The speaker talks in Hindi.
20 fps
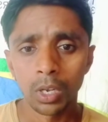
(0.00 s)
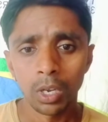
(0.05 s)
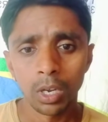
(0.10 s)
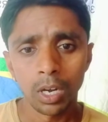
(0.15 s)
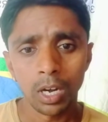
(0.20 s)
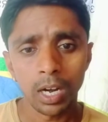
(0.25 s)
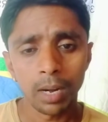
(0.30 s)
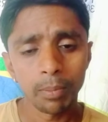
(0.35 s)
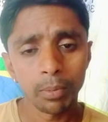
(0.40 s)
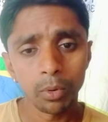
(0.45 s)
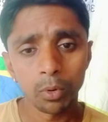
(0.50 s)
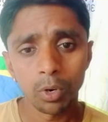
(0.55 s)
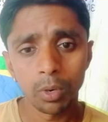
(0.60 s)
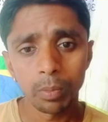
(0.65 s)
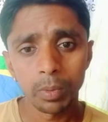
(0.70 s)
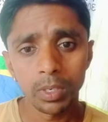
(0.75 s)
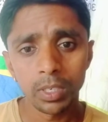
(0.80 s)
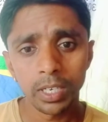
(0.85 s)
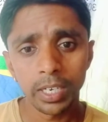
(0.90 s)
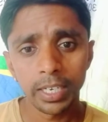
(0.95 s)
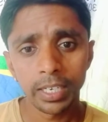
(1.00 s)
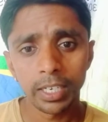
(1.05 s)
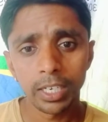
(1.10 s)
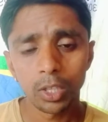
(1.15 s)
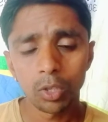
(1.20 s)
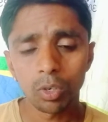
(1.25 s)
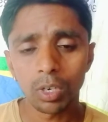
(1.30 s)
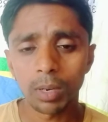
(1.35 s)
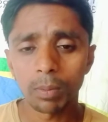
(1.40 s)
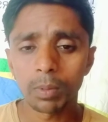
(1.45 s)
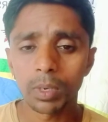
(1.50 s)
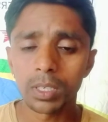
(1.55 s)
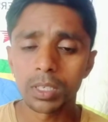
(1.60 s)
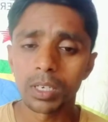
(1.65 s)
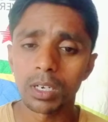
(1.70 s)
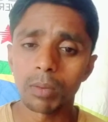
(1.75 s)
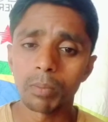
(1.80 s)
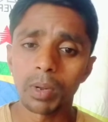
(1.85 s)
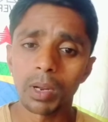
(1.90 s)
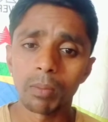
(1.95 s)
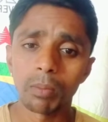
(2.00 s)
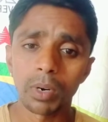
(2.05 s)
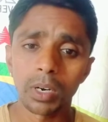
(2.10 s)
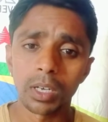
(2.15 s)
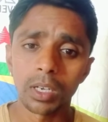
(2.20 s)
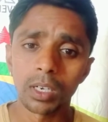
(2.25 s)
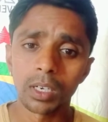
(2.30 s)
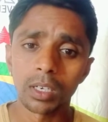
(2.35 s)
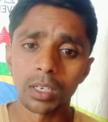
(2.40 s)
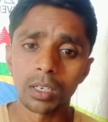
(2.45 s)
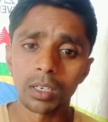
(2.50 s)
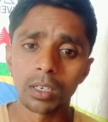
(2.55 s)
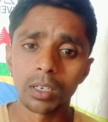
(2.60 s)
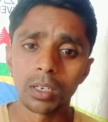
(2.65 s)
आप रोड पर जाएंगे तो आपका सीन पेन बढ़ेगा